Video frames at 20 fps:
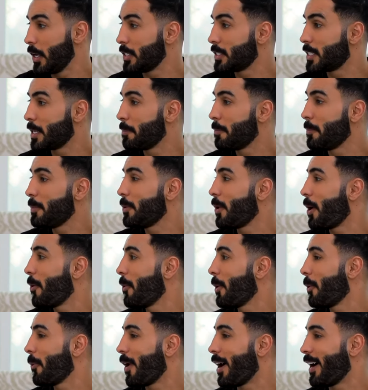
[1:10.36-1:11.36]
انزين منو
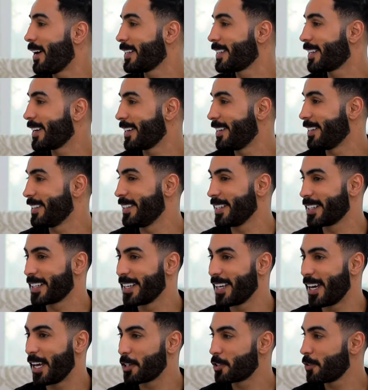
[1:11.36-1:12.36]
اول واحد كان عندك؟
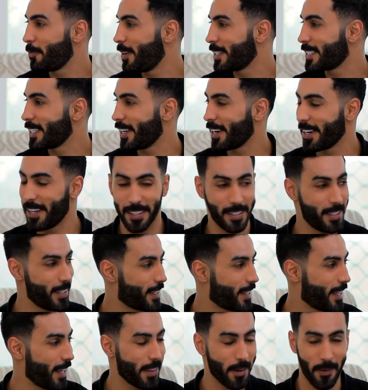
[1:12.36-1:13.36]
انا اشوف ما شاء الله
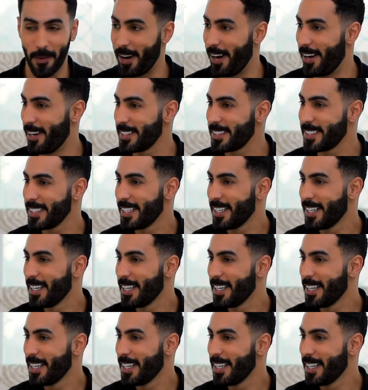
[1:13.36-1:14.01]
عندك كذا واحد